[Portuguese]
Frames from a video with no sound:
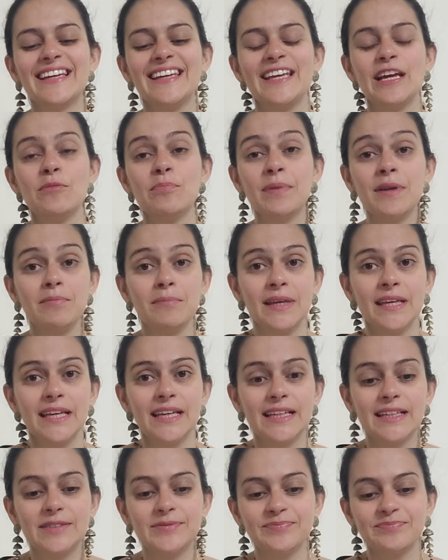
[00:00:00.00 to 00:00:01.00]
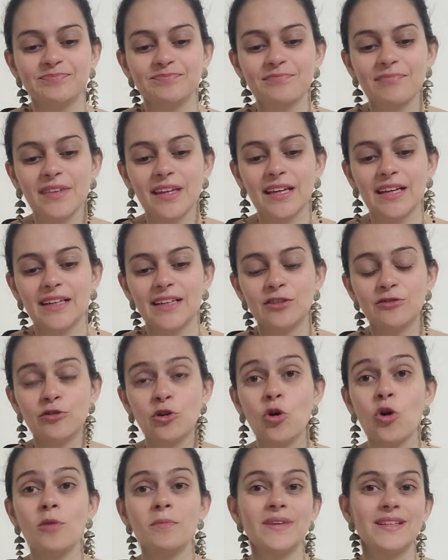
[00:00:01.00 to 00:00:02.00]
E a primeira, eu
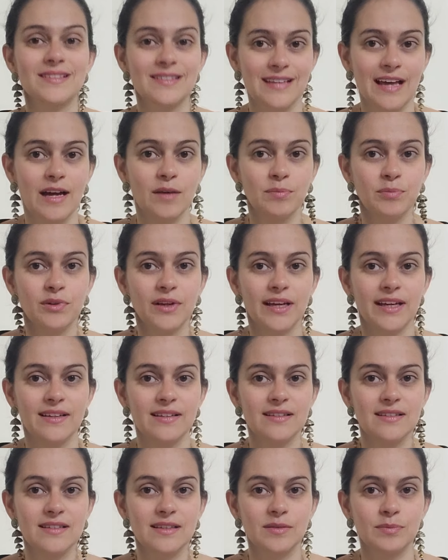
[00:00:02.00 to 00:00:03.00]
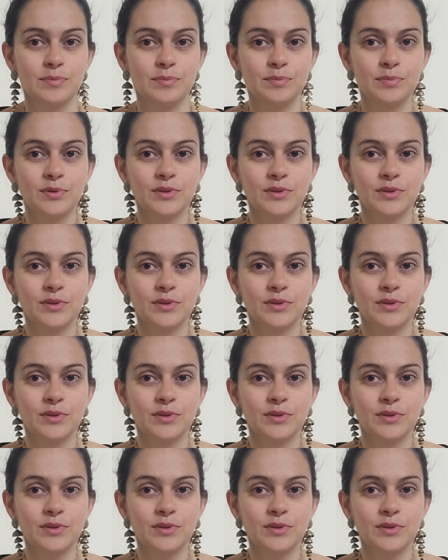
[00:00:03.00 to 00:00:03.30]
vou começar por essa,